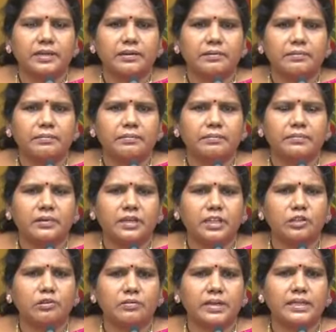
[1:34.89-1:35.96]
గారు
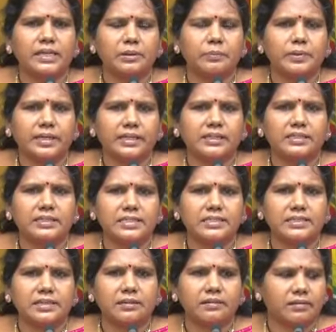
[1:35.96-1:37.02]
ఎందుకు ఓదార్పు యాత్ర
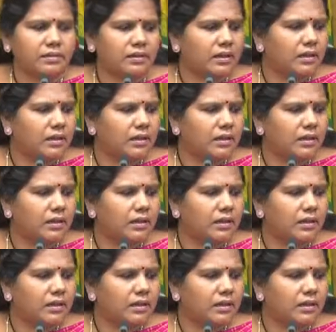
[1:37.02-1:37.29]
చేశారు